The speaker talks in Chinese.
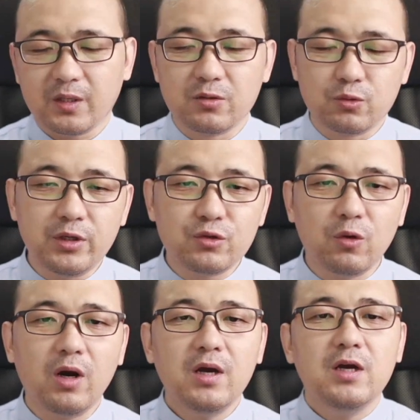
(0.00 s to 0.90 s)
所以
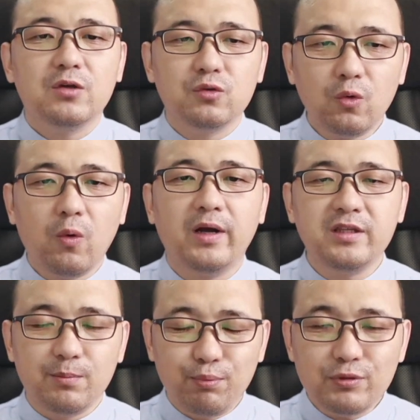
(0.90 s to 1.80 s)
说，如果
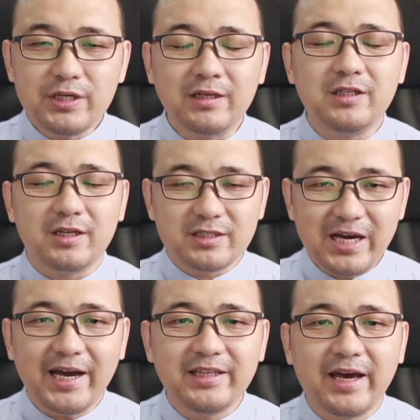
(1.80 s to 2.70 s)
你不想你的
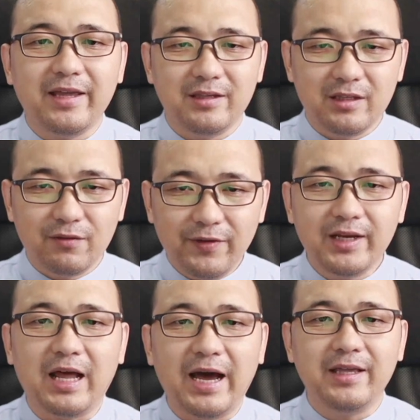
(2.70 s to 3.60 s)
下一代、你的未
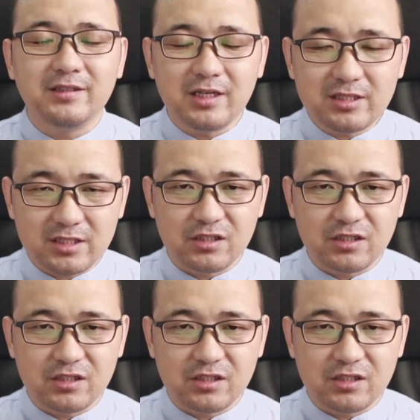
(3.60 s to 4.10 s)
来、你的子